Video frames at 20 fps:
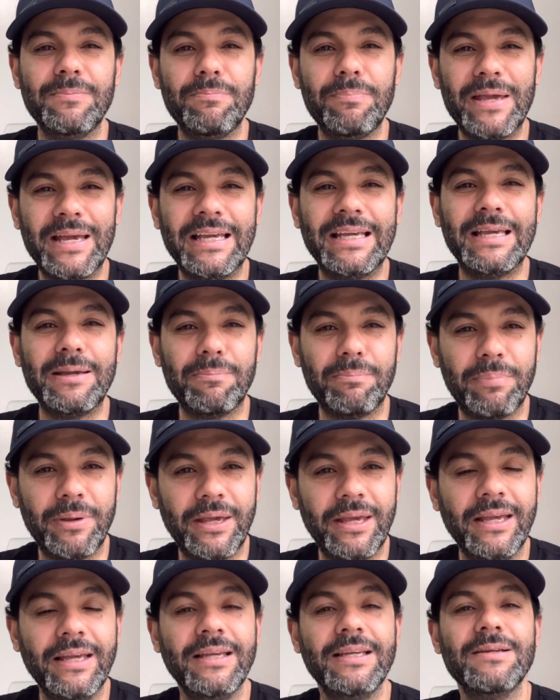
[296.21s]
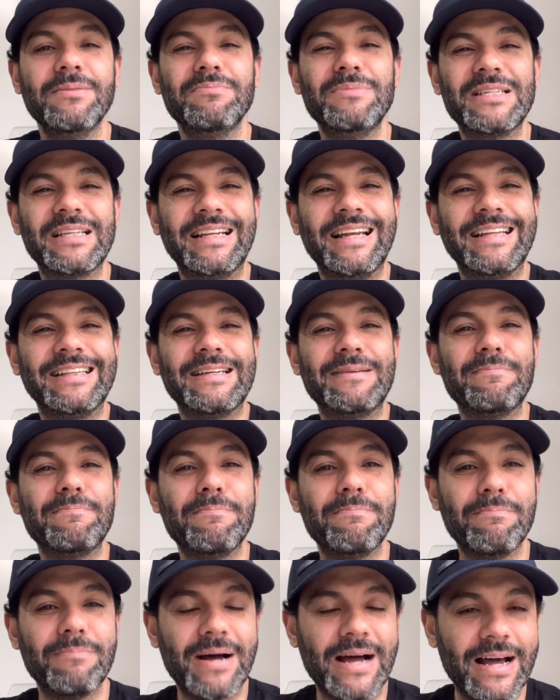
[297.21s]
PQP, bicicleta
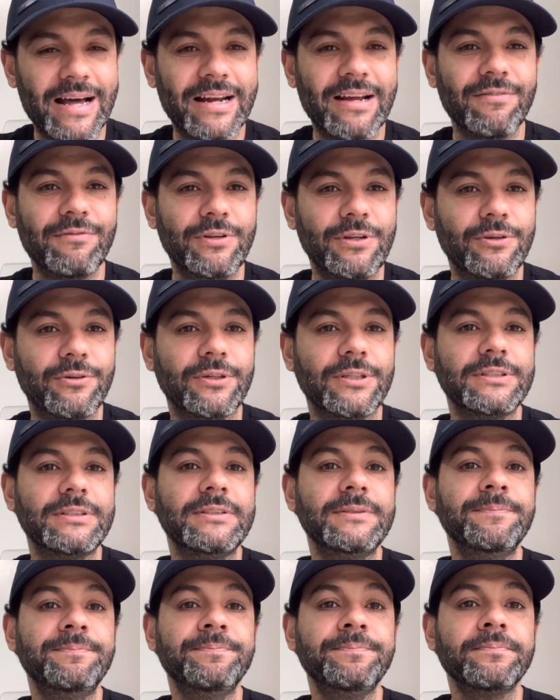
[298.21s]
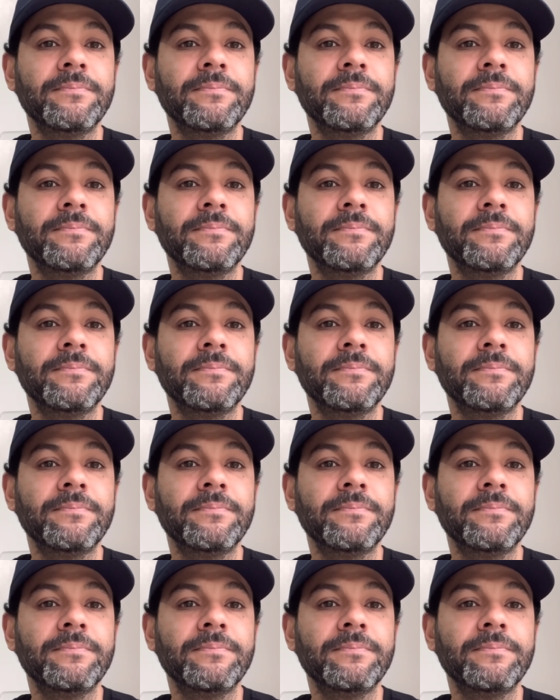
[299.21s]
maravilhosa.